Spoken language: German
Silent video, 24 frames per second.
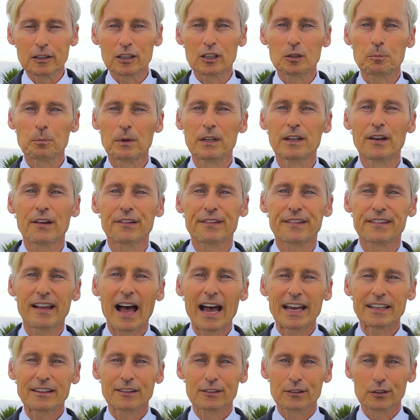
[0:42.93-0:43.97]
Ich bin ja
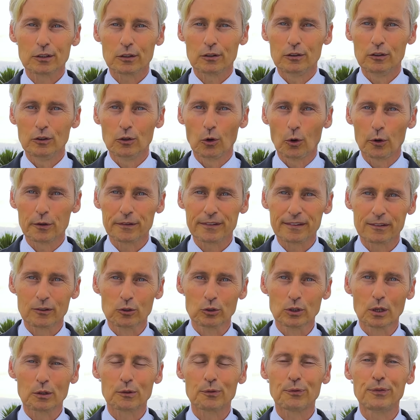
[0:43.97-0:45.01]
seit
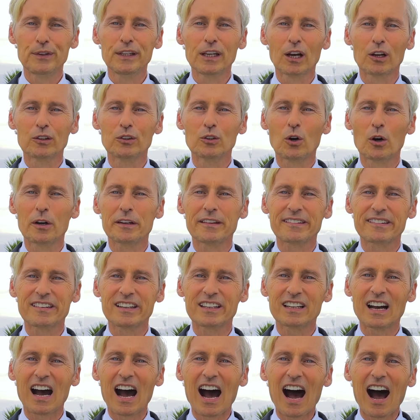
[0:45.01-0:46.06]
1994